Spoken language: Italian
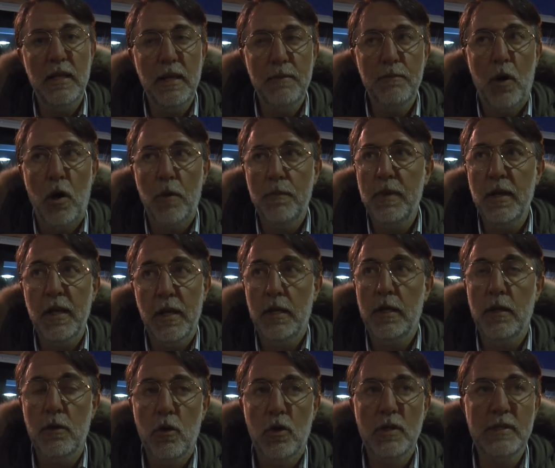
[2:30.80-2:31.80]
immobili
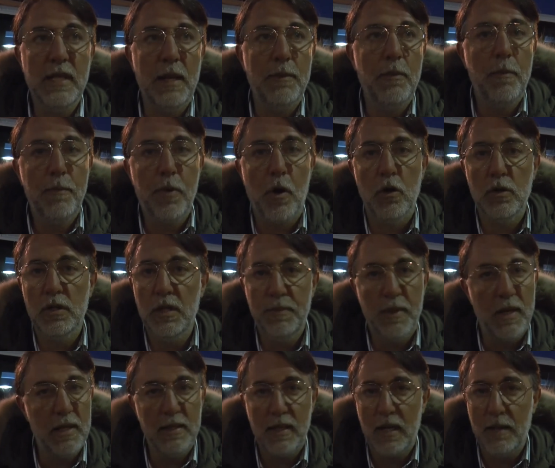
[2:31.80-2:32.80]
noi siamo pronti
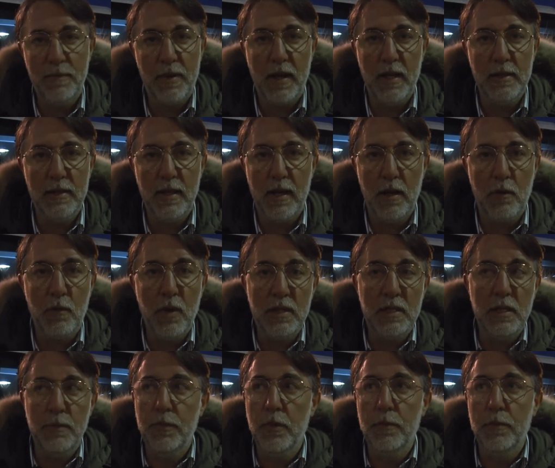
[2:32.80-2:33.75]
per andare a prendere quanti più